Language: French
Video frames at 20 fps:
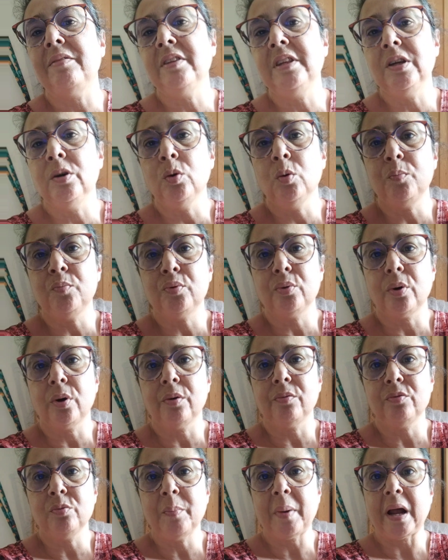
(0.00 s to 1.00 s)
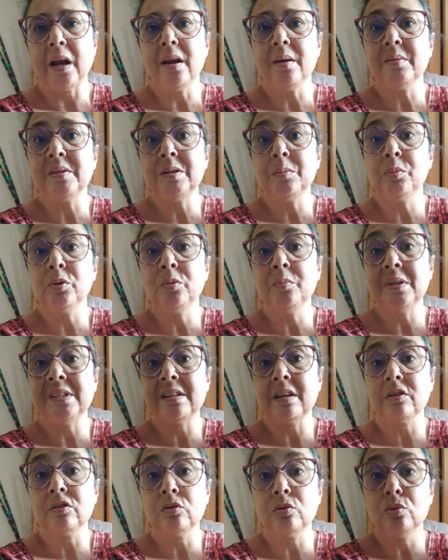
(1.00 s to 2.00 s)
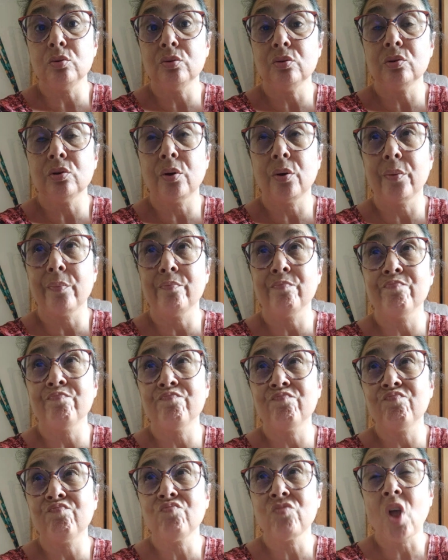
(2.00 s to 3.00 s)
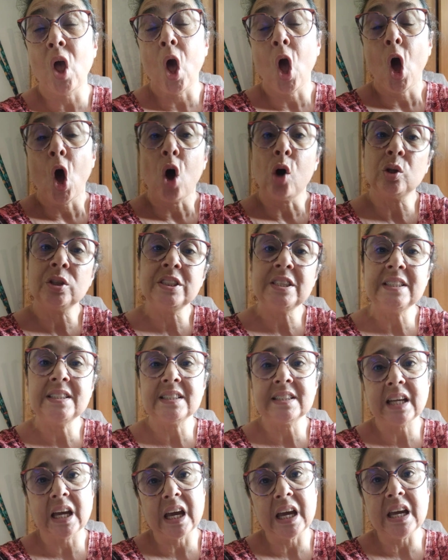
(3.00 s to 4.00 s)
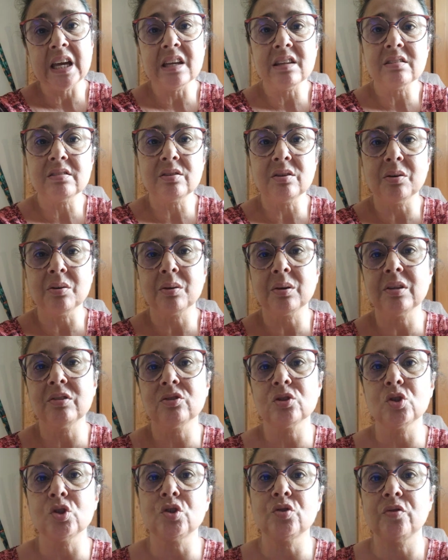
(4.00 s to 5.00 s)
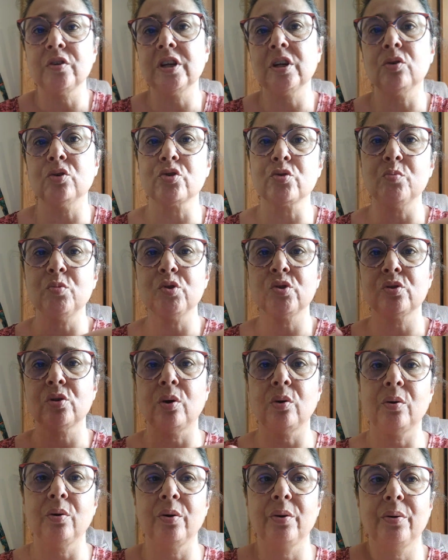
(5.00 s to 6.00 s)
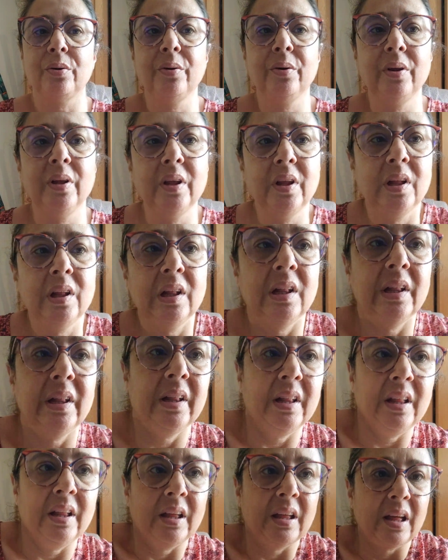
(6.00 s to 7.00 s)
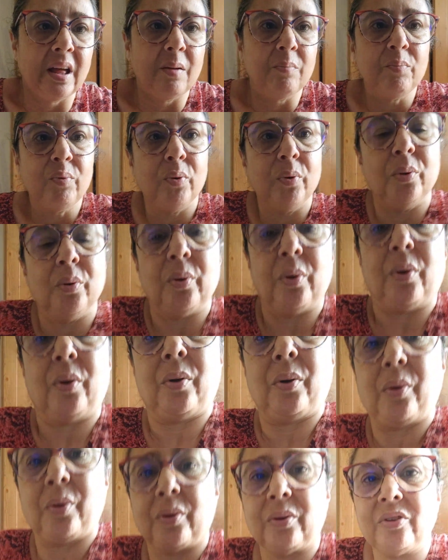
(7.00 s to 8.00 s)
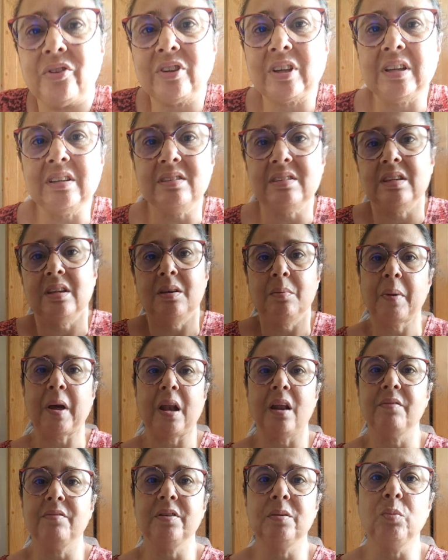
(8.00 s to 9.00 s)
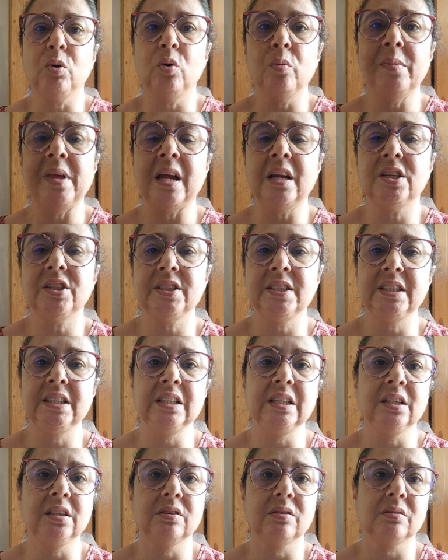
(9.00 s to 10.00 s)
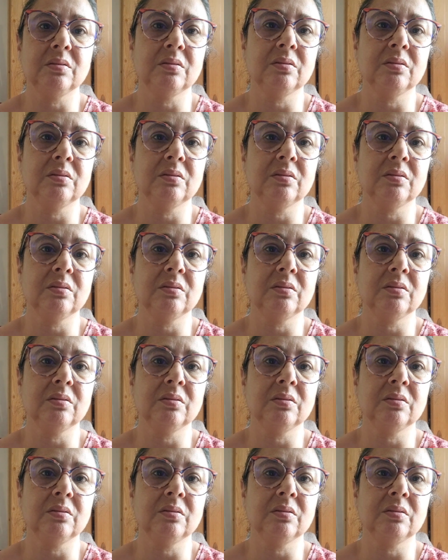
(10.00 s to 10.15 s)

la vidéo pour euh, vous parler un petit peu de mes astuces euh, anti-stress, qu'est-ce que je fais quand je me sens un peu stressée par la fibromyalgie,